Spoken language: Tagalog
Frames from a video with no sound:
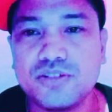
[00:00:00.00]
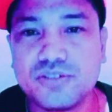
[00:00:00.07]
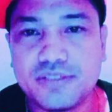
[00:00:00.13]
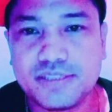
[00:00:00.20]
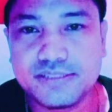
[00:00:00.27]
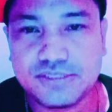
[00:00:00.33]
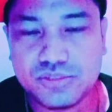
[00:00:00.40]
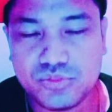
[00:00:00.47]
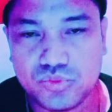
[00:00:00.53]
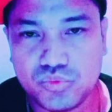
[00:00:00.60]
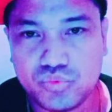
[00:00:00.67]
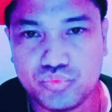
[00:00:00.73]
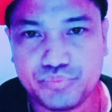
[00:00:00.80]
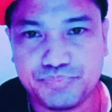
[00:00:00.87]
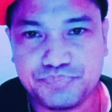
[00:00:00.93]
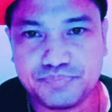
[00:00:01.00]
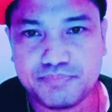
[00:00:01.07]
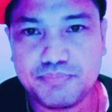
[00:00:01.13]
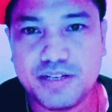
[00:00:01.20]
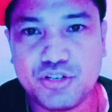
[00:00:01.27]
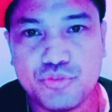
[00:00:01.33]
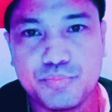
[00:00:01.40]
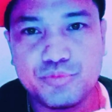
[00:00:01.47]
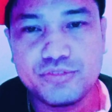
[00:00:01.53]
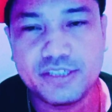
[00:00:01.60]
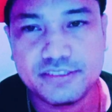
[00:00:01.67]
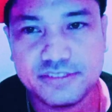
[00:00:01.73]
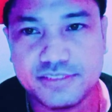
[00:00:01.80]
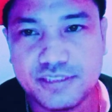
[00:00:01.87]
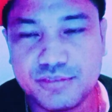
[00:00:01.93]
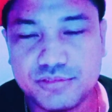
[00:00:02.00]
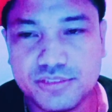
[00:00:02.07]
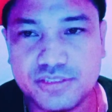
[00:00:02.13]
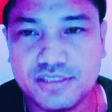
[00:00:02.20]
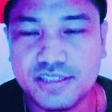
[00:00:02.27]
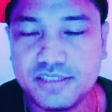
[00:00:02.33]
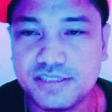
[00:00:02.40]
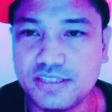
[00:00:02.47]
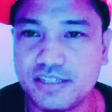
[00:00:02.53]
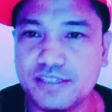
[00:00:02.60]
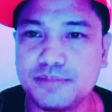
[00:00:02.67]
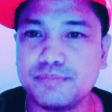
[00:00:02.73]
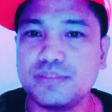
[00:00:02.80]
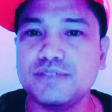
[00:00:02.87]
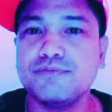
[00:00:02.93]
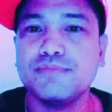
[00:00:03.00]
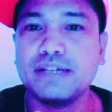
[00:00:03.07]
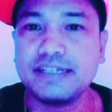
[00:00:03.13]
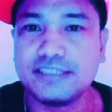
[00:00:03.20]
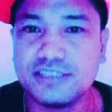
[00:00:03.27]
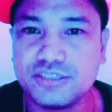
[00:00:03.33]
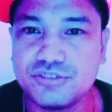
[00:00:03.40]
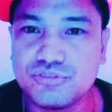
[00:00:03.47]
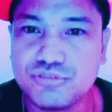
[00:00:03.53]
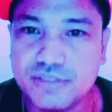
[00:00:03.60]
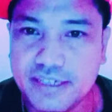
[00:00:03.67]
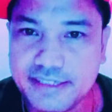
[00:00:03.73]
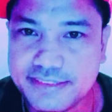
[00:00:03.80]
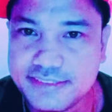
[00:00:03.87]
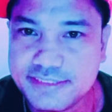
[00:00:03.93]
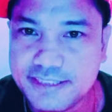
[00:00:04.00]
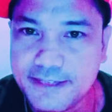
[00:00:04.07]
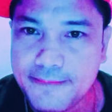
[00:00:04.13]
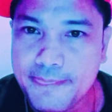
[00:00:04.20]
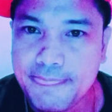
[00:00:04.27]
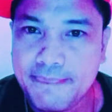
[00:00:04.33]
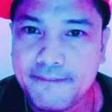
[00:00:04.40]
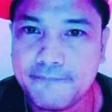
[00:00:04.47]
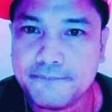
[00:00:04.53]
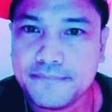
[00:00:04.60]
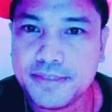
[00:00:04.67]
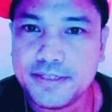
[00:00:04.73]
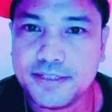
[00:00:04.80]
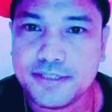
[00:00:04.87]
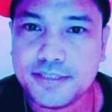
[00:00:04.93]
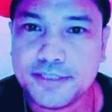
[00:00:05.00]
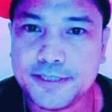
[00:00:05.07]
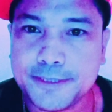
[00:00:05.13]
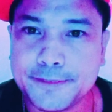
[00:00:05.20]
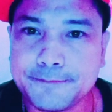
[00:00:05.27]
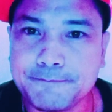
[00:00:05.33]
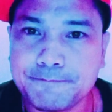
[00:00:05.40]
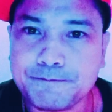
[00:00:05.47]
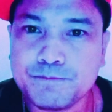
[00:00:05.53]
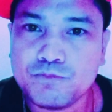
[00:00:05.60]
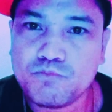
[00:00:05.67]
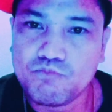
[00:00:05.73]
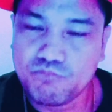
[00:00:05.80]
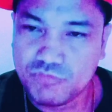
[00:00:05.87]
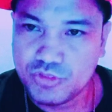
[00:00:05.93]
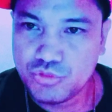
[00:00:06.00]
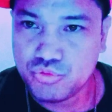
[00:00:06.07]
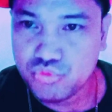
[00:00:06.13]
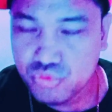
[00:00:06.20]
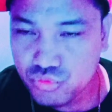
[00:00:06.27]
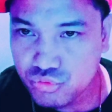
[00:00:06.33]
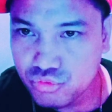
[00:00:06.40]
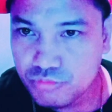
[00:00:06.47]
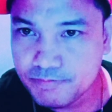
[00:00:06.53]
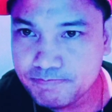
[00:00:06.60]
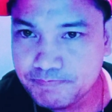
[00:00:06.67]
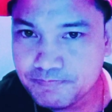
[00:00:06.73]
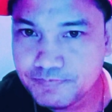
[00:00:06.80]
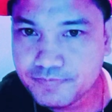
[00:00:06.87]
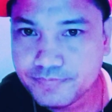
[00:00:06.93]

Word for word: Okay, so bago po natin sagutin yan, I'm inviting you guys uh, kung